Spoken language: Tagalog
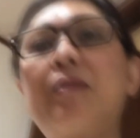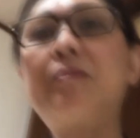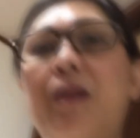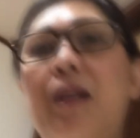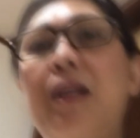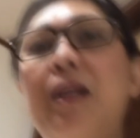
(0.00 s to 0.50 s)

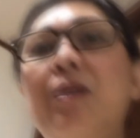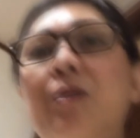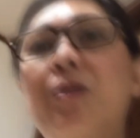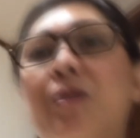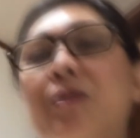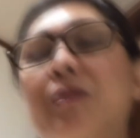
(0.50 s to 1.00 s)

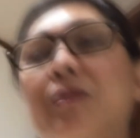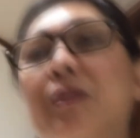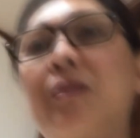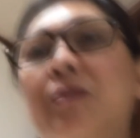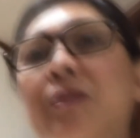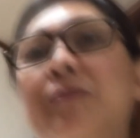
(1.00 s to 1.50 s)
maligo,
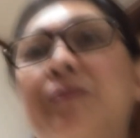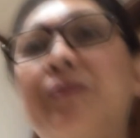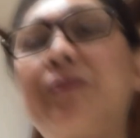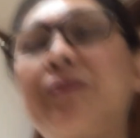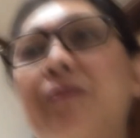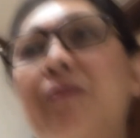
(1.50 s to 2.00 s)
ganun.
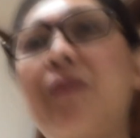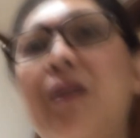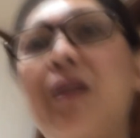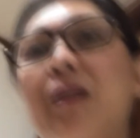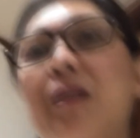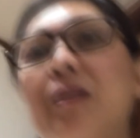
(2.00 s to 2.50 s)

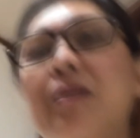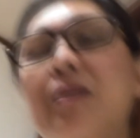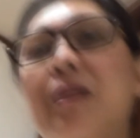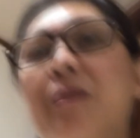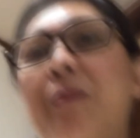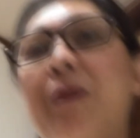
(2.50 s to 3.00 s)

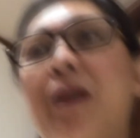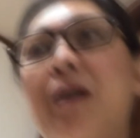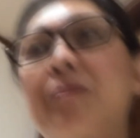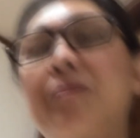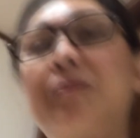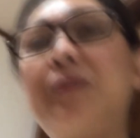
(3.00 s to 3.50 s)
Saka para,
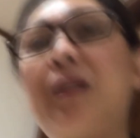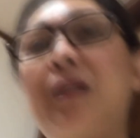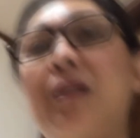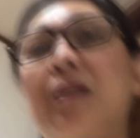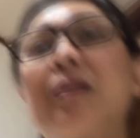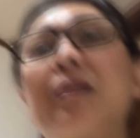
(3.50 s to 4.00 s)

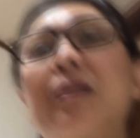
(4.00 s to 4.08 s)
ah,